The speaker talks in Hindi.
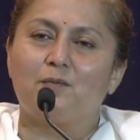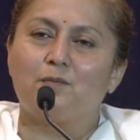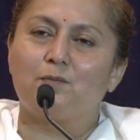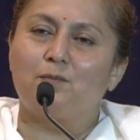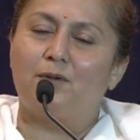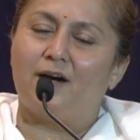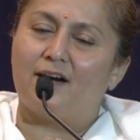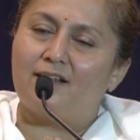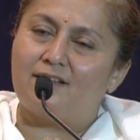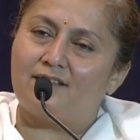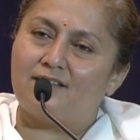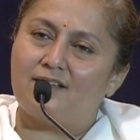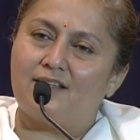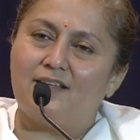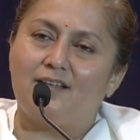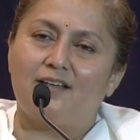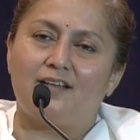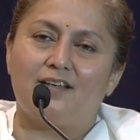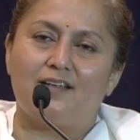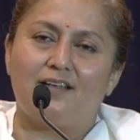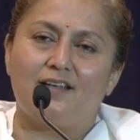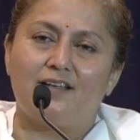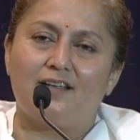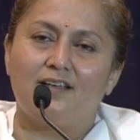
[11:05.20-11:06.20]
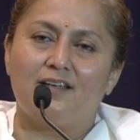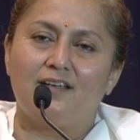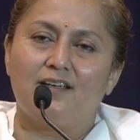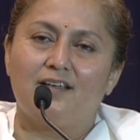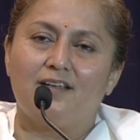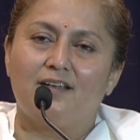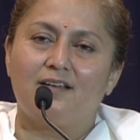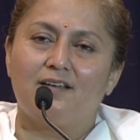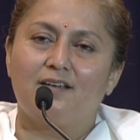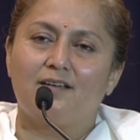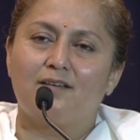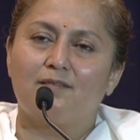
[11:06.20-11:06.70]
बढ़ती
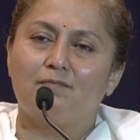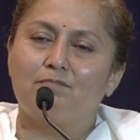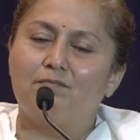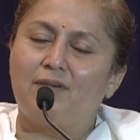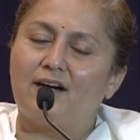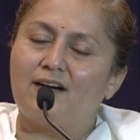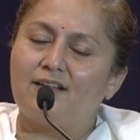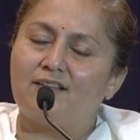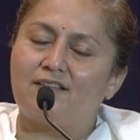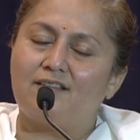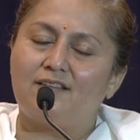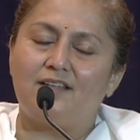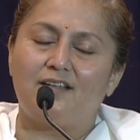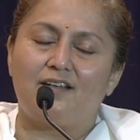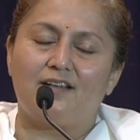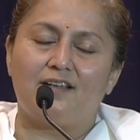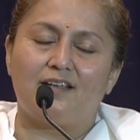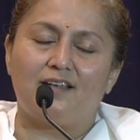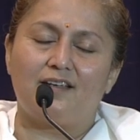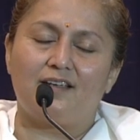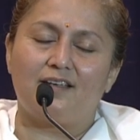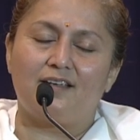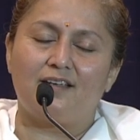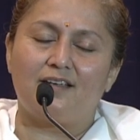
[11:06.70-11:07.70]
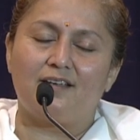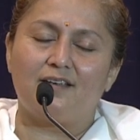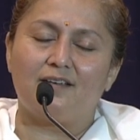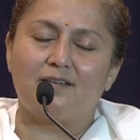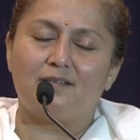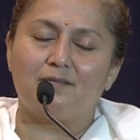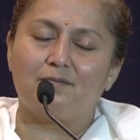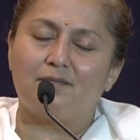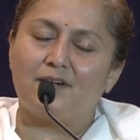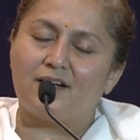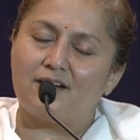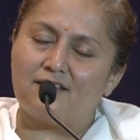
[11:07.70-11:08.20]
रहे बढ़ती रहे
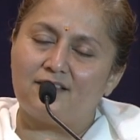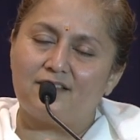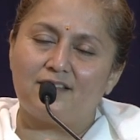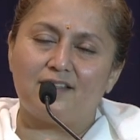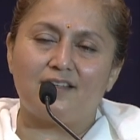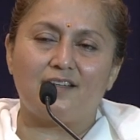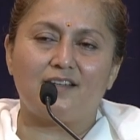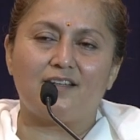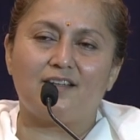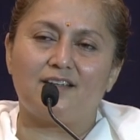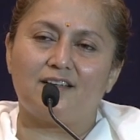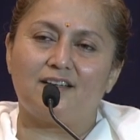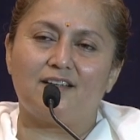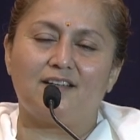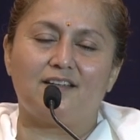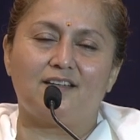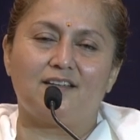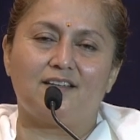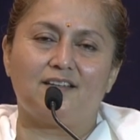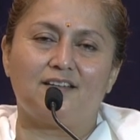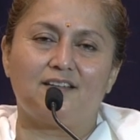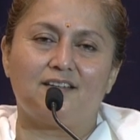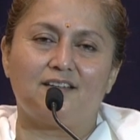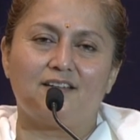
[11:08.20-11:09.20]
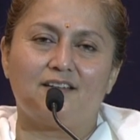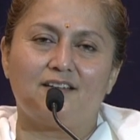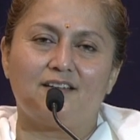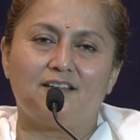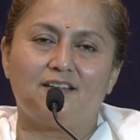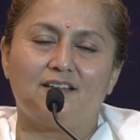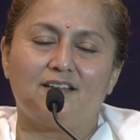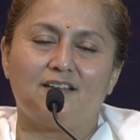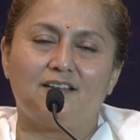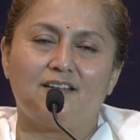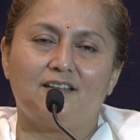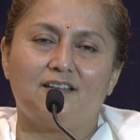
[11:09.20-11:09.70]
बढ़ती
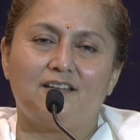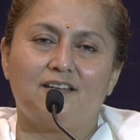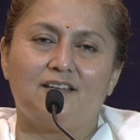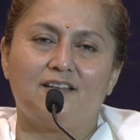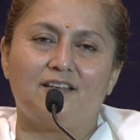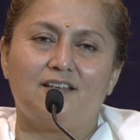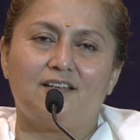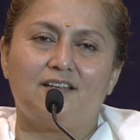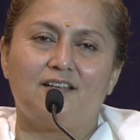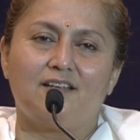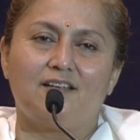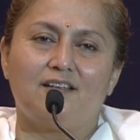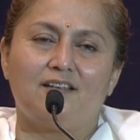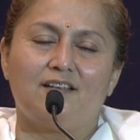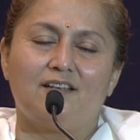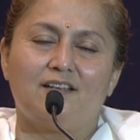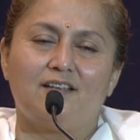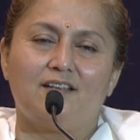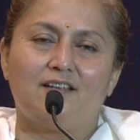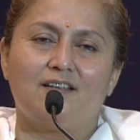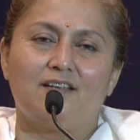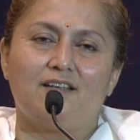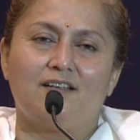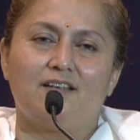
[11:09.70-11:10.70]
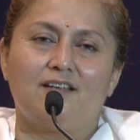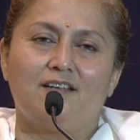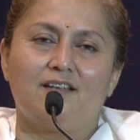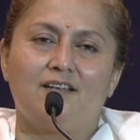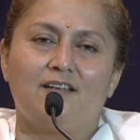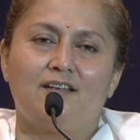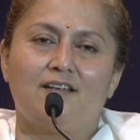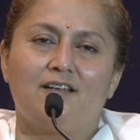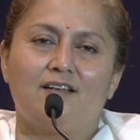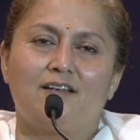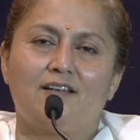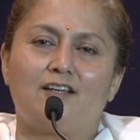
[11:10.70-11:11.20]

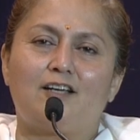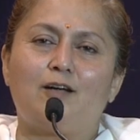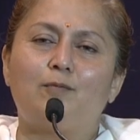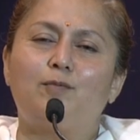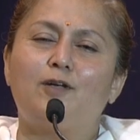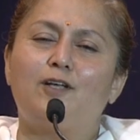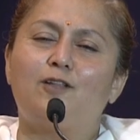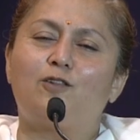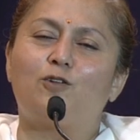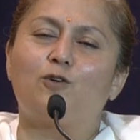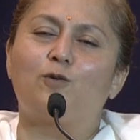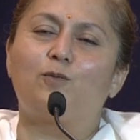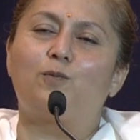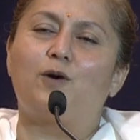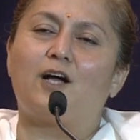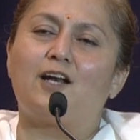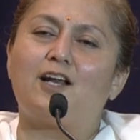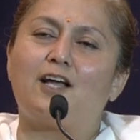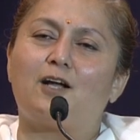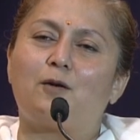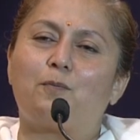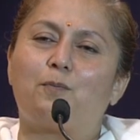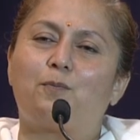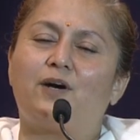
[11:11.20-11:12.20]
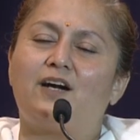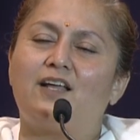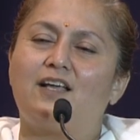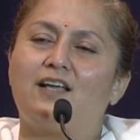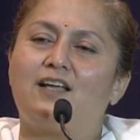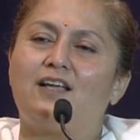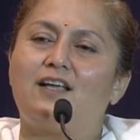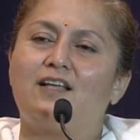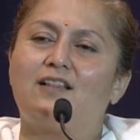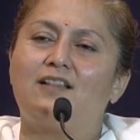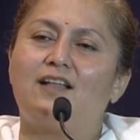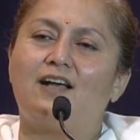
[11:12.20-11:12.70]
रहे कभी तो भनक
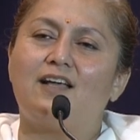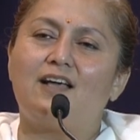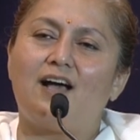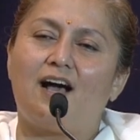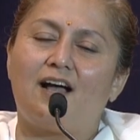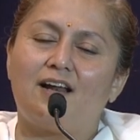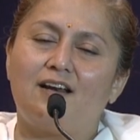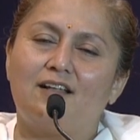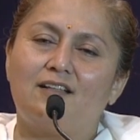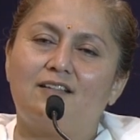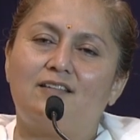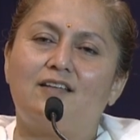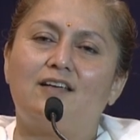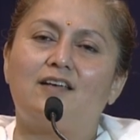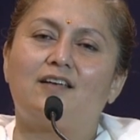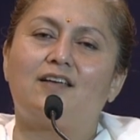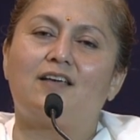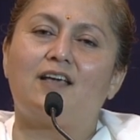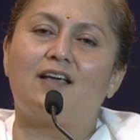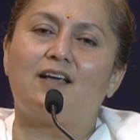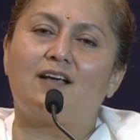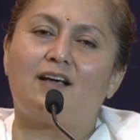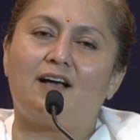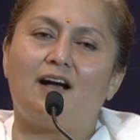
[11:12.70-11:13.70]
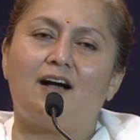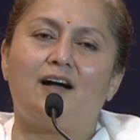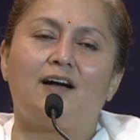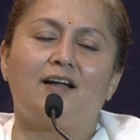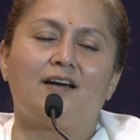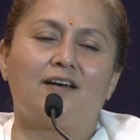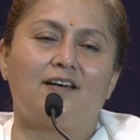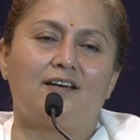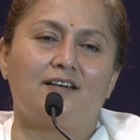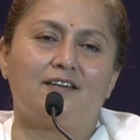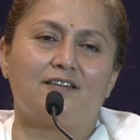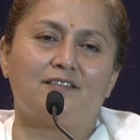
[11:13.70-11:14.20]
पड़ेगी दयानिधि के
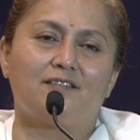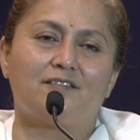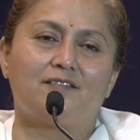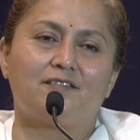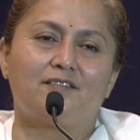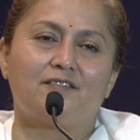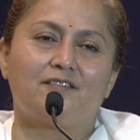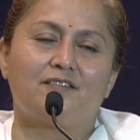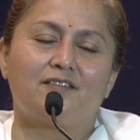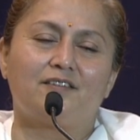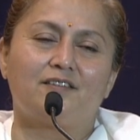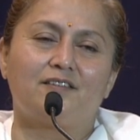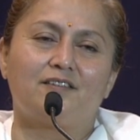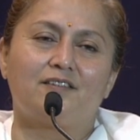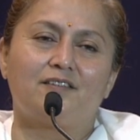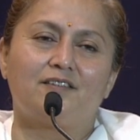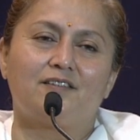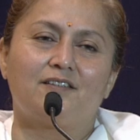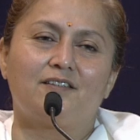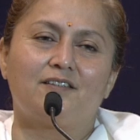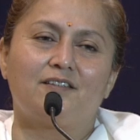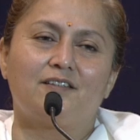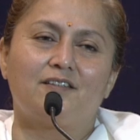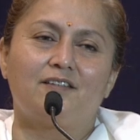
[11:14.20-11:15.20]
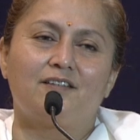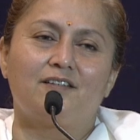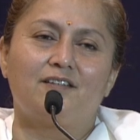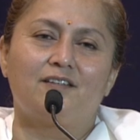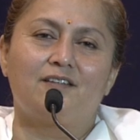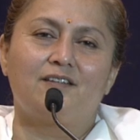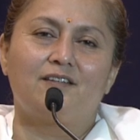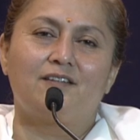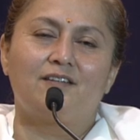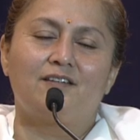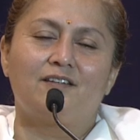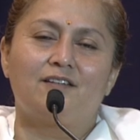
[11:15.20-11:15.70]

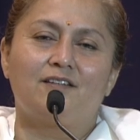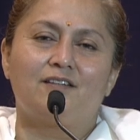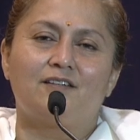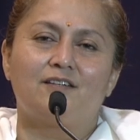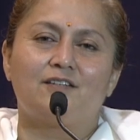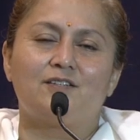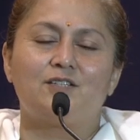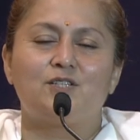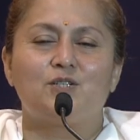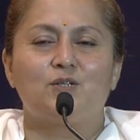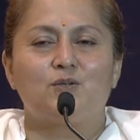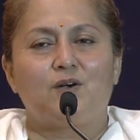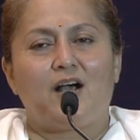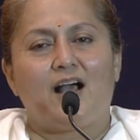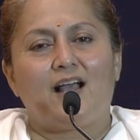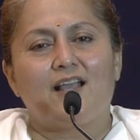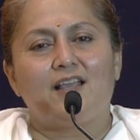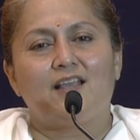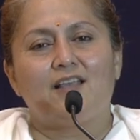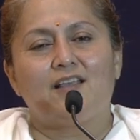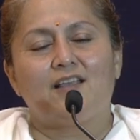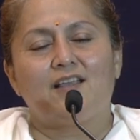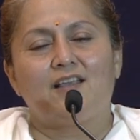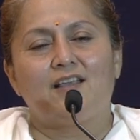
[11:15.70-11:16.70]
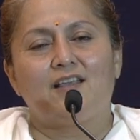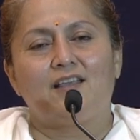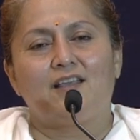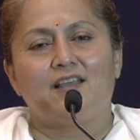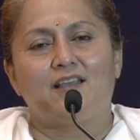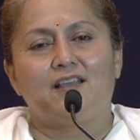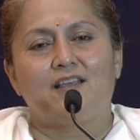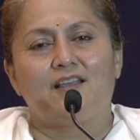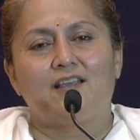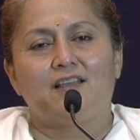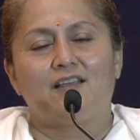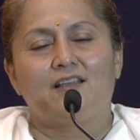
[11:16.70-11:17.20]
कान जो आएंगे
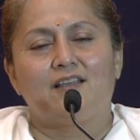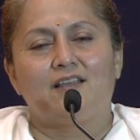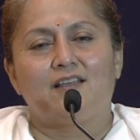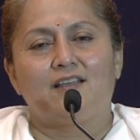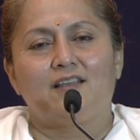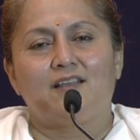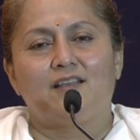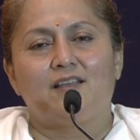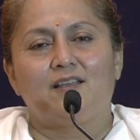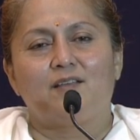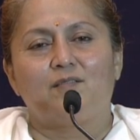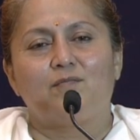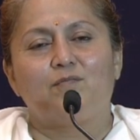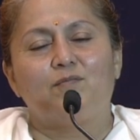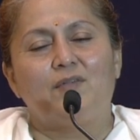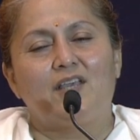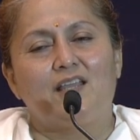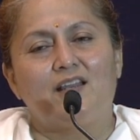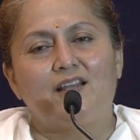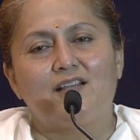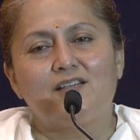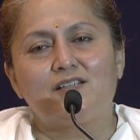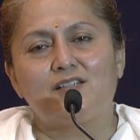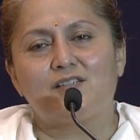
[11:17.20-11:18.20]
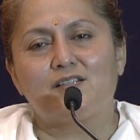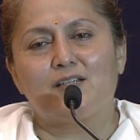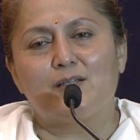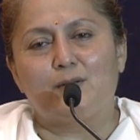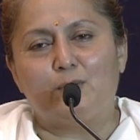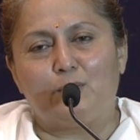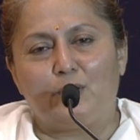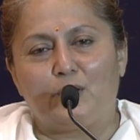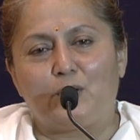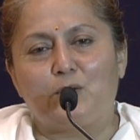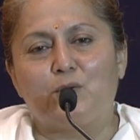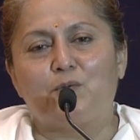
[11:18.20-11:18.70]
मेरे श्री
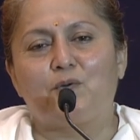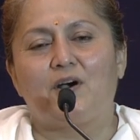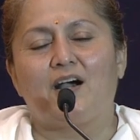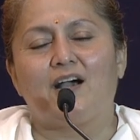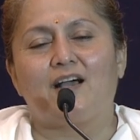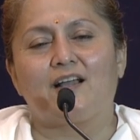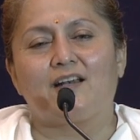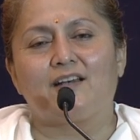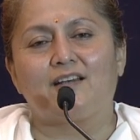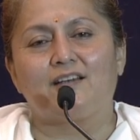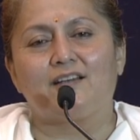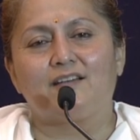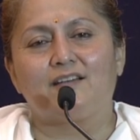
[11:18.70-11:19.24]
भगवान